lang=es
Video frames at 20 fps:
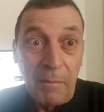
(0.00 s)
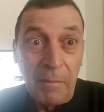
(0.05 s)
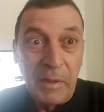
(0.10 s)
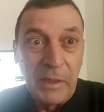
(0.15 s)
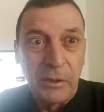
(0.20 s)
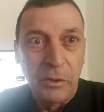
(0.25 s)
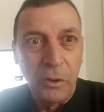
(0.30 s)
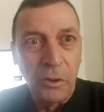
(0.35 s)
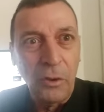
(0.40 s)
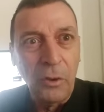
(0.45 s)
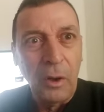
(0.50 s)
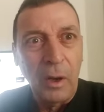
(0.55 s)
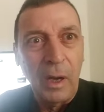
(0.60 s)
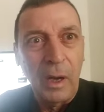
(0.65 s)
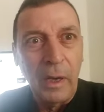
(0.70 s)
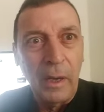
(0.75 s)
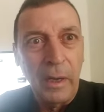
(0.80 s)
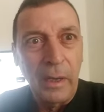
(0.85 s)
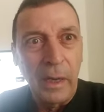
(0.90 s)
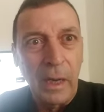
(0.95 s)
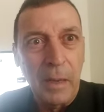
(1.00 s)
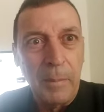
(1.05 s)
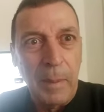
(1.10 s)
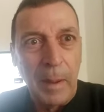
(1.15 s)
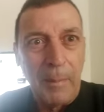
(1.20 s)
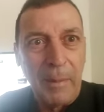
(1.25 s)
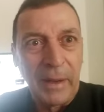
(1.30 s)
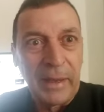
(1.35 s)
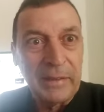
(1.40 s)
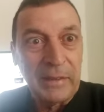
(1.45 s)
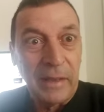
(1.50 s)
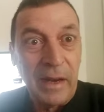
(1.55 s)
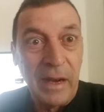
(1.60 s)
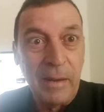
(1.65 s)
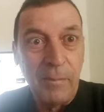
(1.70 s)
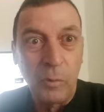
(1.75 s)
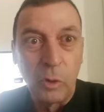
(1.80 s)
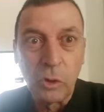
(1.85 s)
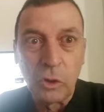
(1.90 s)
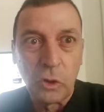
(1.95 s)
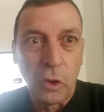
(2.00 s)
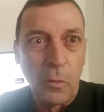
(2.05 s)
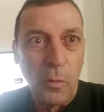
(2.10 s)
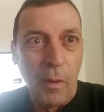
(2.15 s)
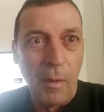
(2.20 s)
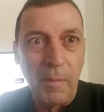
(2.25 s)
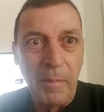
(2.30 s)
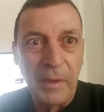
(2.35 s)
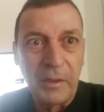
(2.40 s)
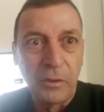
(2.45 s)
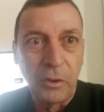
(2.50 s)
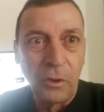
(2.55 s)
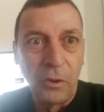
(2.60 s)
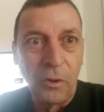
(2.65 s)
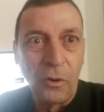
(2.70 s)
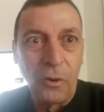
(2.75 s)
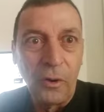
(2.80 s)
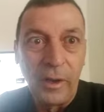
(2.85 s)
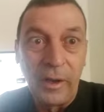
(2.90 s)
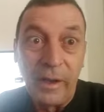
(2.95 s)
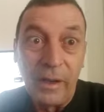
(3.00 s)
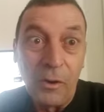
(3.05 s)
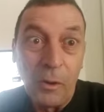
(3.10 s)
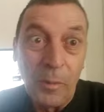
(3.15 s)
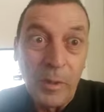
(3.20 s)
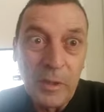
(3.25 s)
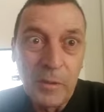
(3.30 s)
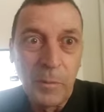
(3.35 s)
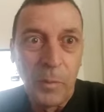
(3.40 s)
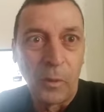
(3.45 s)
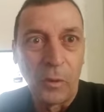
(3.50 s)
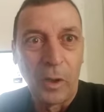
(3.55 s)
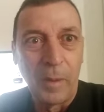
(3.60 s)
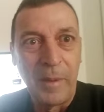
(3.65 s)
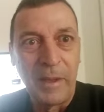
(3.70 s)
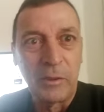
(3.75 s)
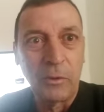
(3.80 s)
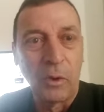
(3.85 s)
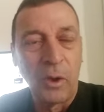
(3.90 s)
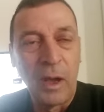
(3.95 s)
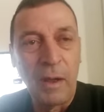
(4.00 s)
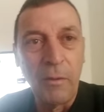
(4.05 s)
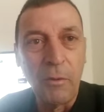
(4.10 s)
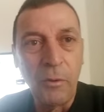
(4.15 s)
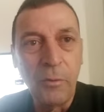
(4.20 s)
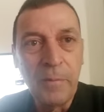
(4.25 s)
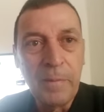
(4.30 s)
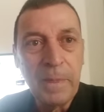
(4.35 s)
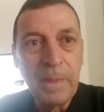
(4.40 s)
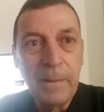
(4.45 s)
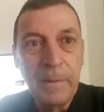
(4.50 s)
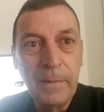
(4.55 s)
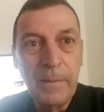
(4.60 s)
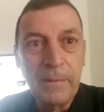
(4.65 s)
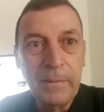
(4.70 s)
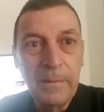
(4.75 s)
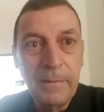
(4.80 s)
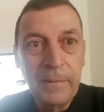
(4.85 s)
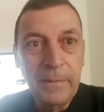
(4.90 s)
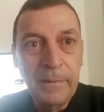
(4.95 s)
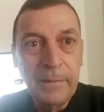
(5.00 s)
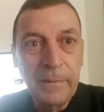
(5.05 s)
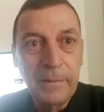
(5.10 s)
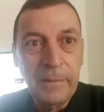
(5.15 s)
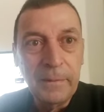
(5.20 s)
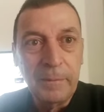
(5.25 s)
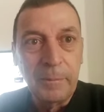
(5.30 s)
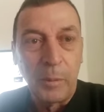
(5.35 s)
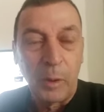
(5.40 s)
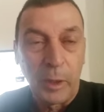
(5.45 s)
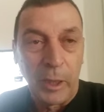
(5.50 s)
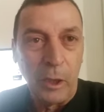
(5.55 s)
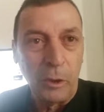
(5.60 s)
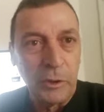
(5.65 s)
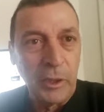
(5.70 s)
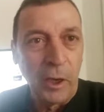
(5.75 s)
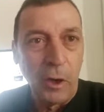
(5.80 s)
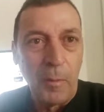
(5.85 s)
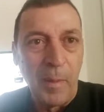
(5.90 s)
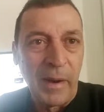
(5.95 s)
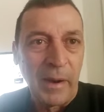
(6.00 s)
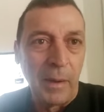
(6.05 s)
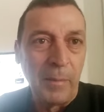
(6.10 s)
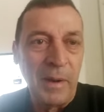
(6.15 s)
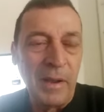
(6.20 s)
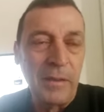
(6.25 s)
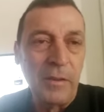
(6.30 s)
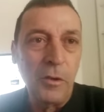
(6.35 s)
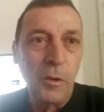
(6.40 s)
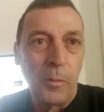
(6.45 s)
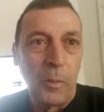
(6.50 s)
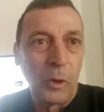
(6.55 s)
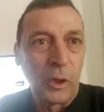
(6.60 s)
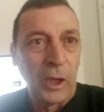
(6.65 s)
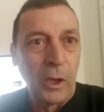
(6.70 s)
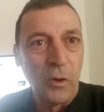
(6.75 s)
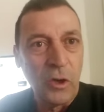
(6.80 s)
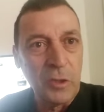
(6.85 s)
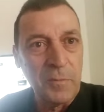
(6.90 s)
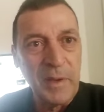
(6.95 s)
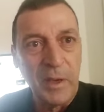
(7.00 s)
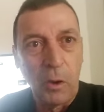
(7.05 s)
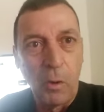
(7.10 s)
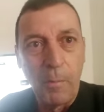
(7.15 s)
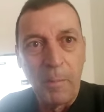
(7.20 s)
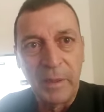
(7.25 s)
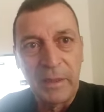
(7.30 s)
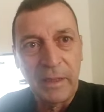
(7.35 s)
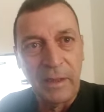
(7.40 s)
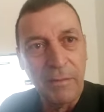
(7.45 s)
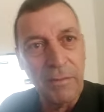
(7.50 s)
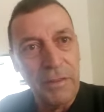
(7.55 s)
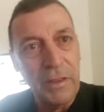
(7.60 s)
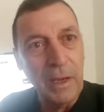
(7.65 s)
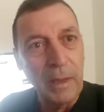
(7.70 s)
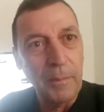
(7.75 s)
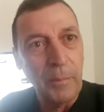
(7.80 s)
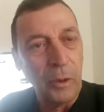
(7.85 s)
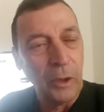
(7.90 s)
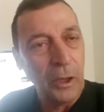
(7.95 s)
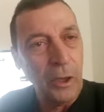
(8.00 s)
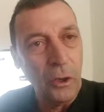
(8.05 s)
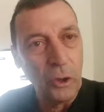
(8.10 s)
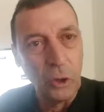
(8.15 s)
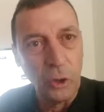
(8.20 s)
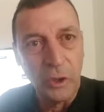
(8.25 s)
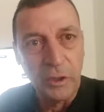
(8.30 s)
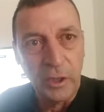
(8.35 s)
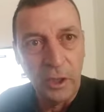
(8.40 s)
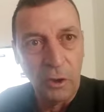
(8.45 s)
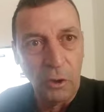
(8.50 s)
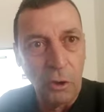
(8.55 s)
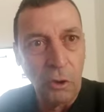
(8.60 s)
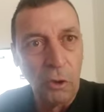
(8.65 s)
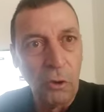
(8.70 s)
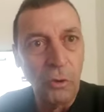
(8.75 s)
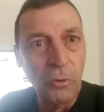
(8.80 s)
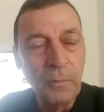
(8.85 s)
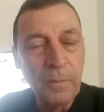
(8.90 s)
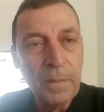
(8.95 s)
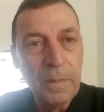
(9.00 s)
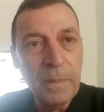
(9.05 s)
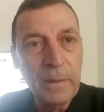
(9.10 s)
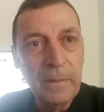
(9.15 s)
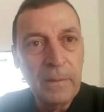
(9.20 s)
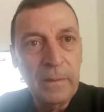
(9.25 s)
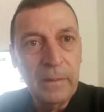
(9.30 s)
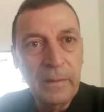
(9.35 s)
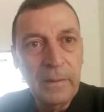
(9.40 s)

admito el Papa que tenemos, como admito el obispo que me ha tocado, porque no tengo más remedio, porque no es mi competencia, porque no soy teólogo,